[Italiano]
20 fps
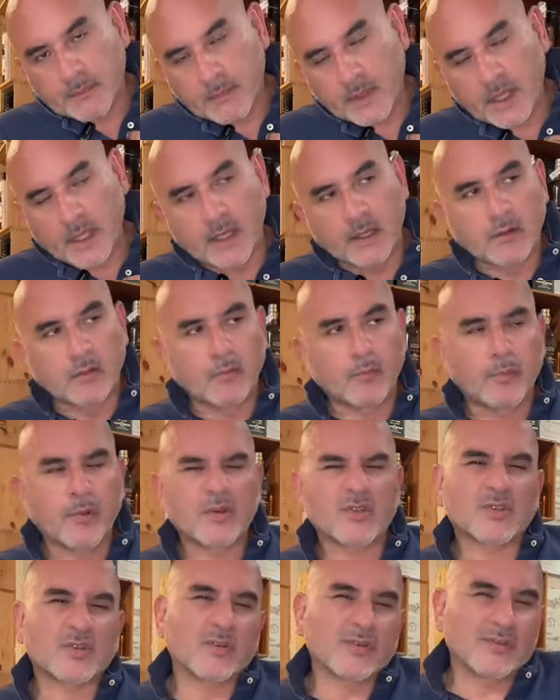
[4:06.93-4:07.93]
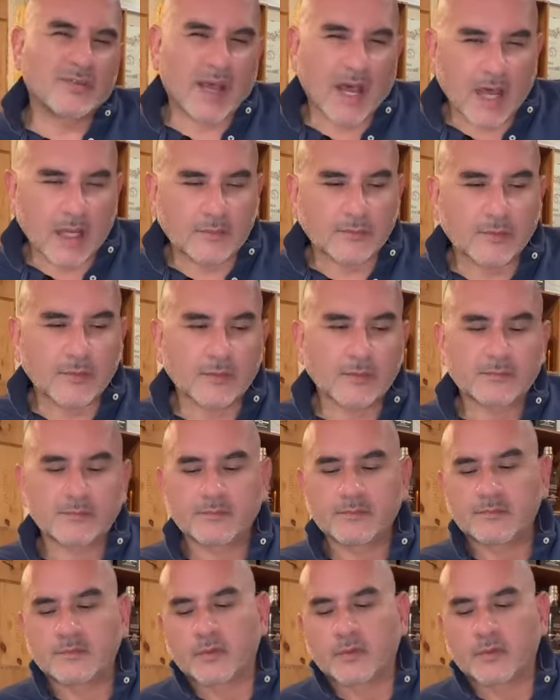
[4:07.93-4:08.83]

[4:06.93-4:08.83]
me un po' scontato,